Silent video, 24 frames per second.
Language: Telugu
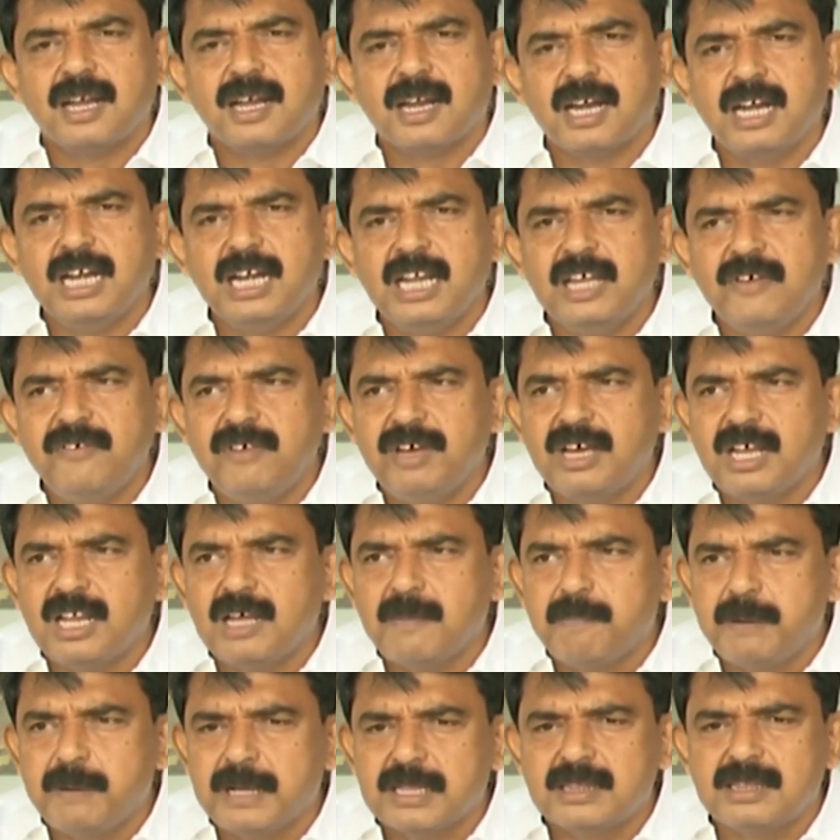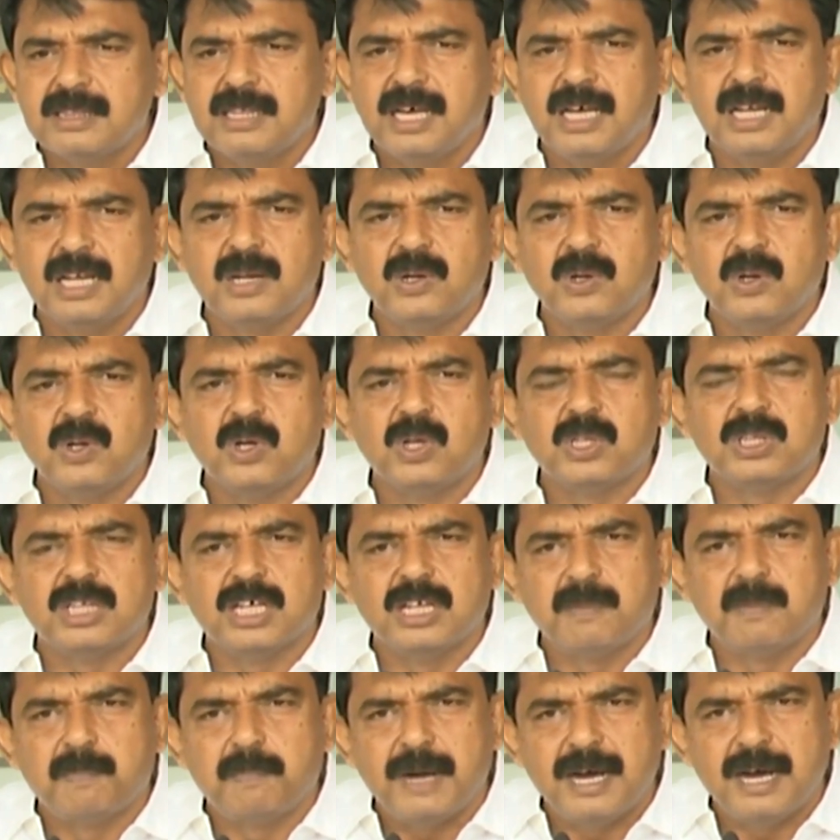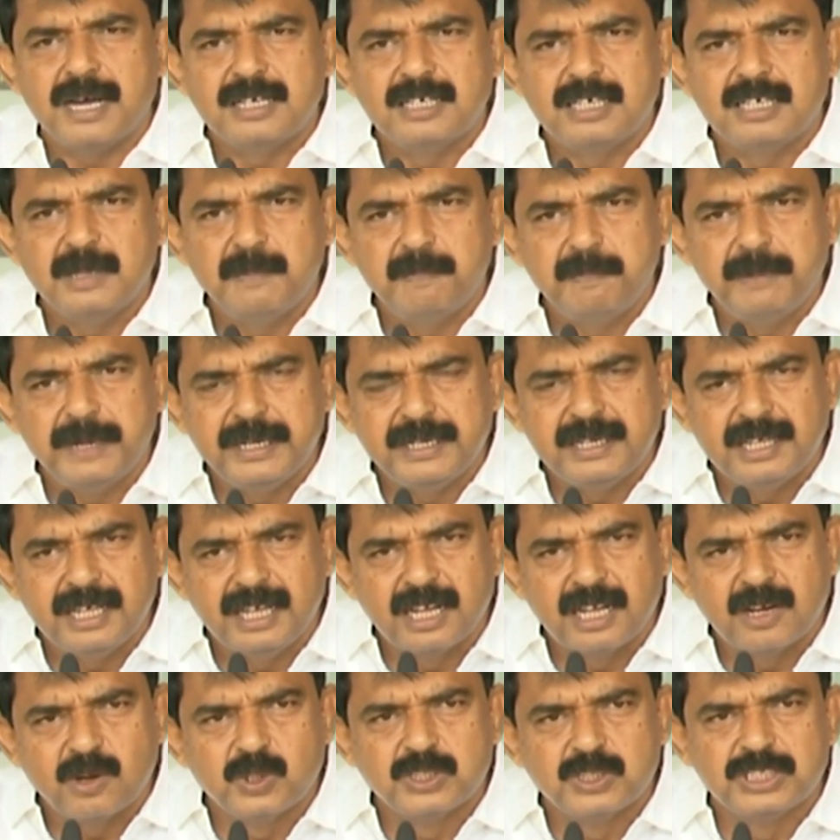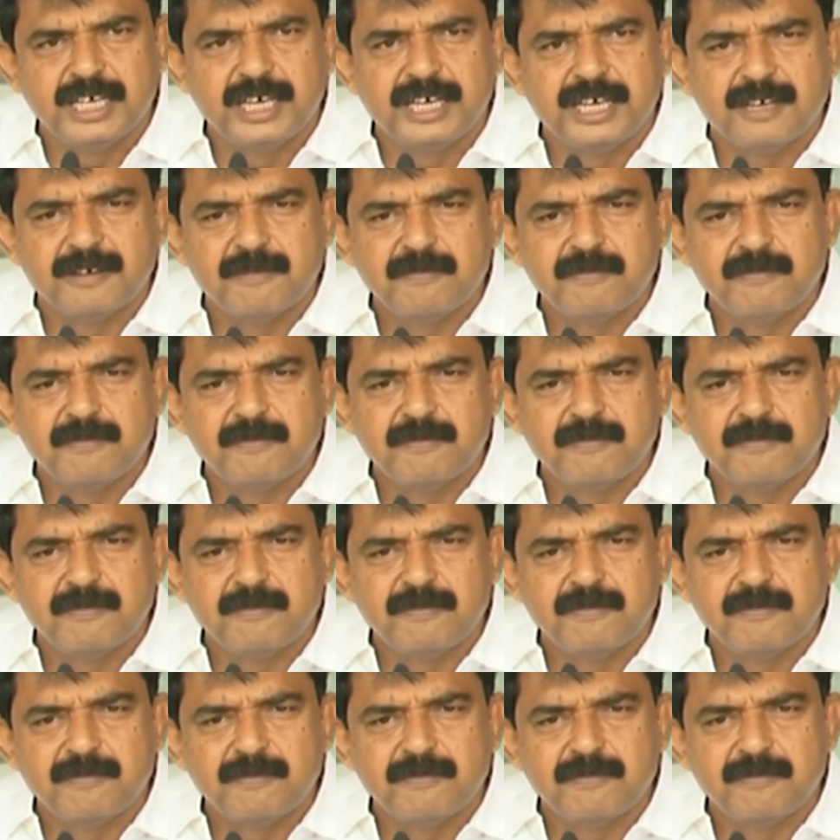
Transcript: రెండు వేల పద్నాలుగులో తన పార్టీ పెట్టిన రోజే